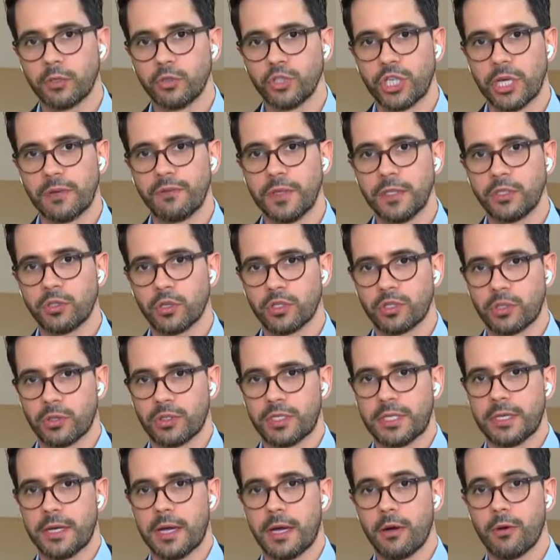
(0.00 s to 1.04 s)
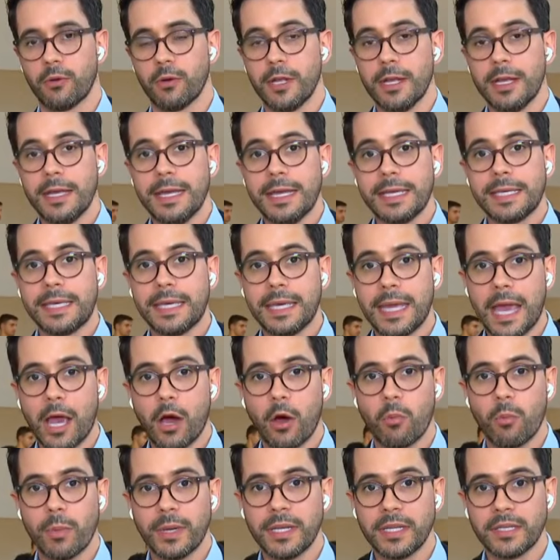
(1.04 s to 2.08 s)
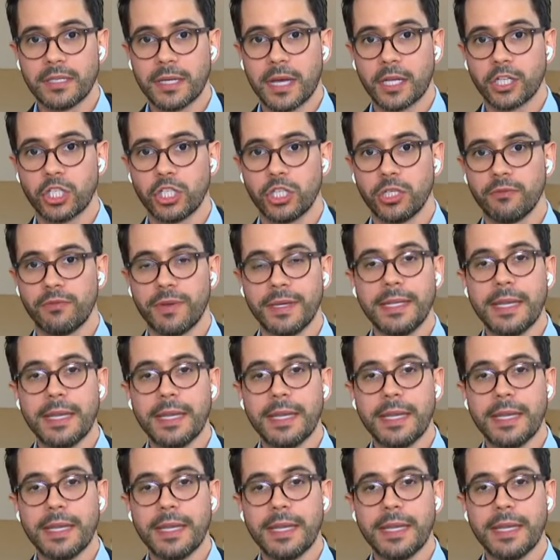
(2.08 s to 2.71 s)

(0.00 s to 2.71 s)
do G20 Social, que é uma iniciativa